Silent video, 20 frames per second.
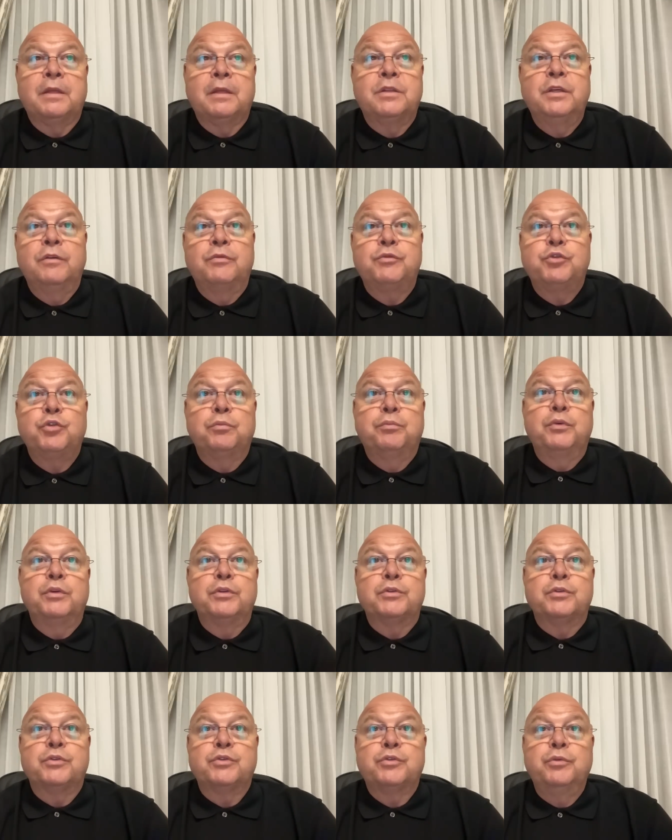те, в чью
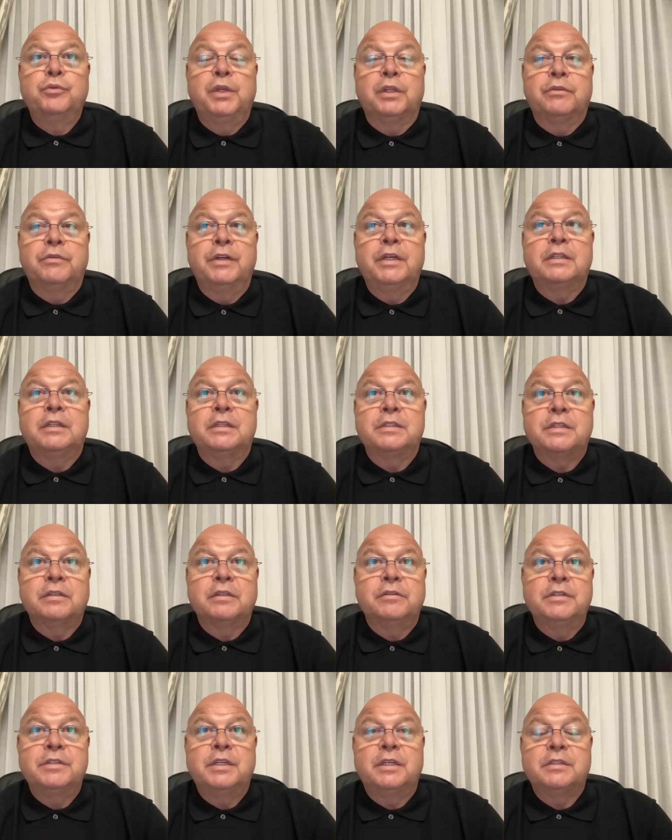пользу судят, вряд ли
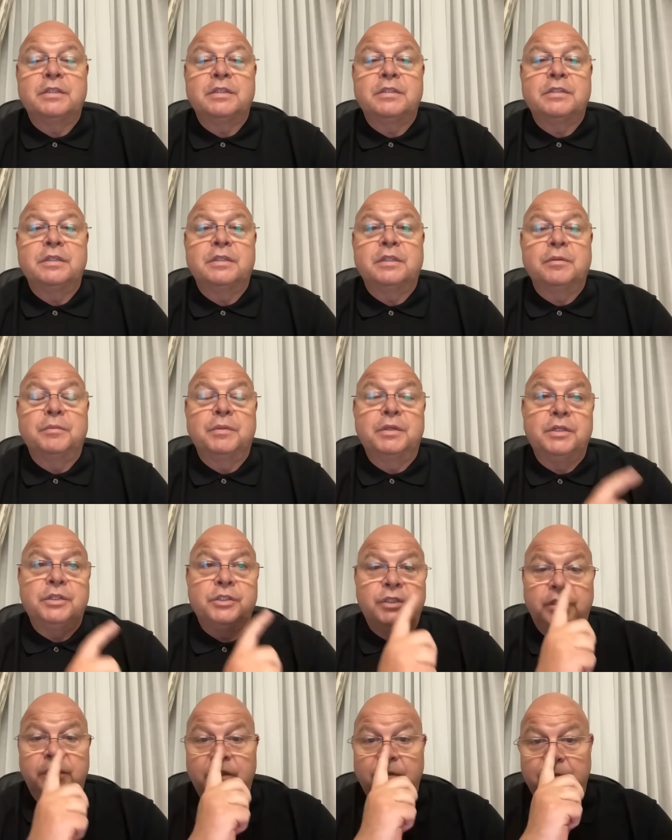согласятся с этим
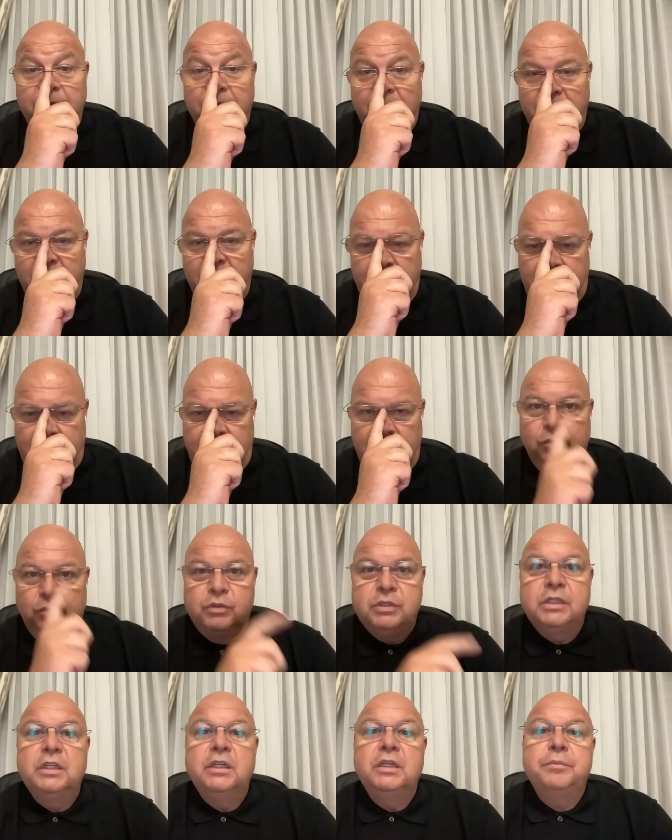решением, да?
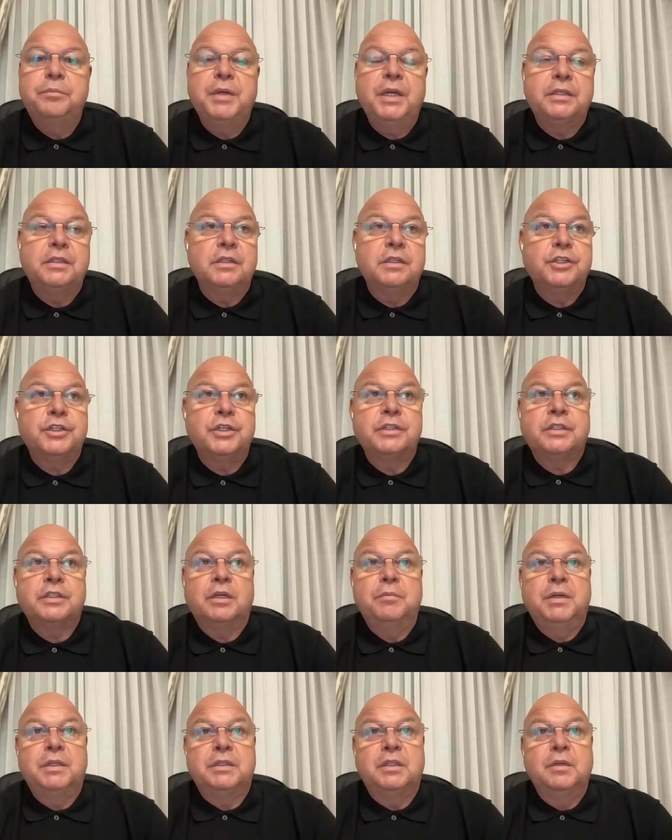Но если или 5 или 6
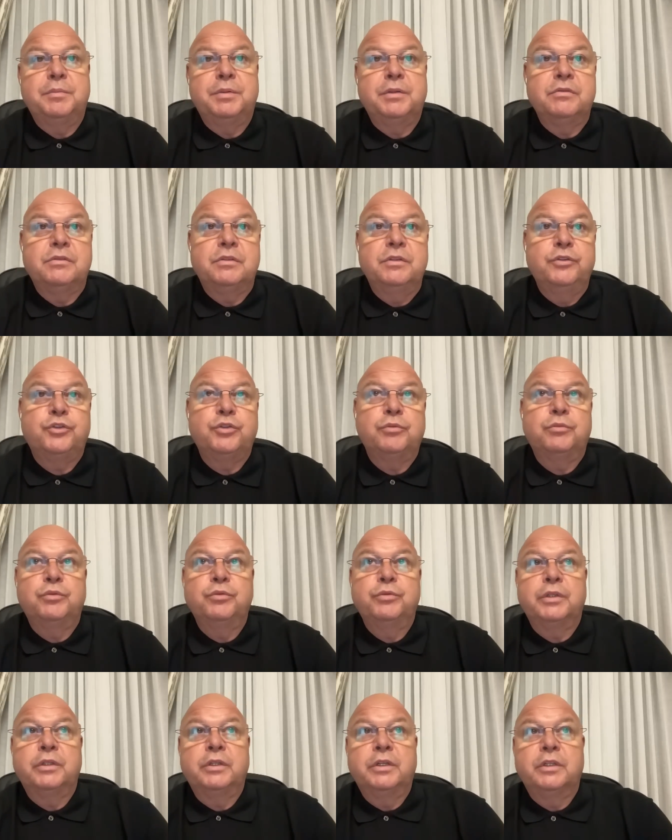команд, например, в следующем
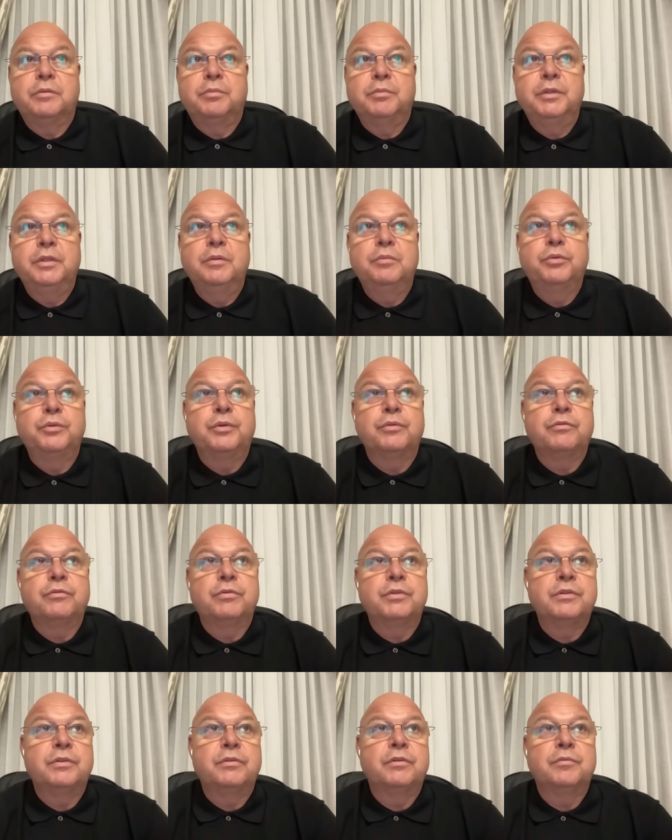туре говорят, мы не
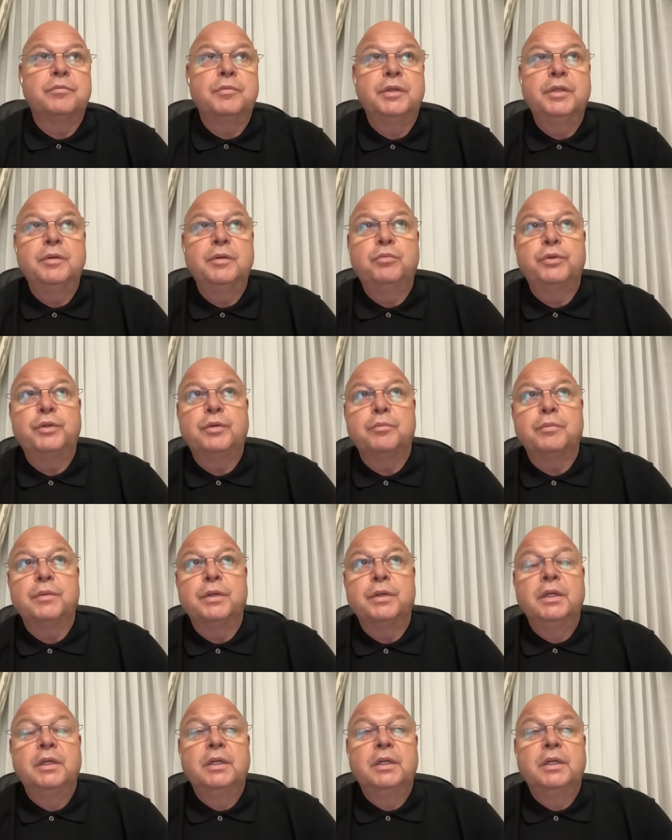будем, мы не будем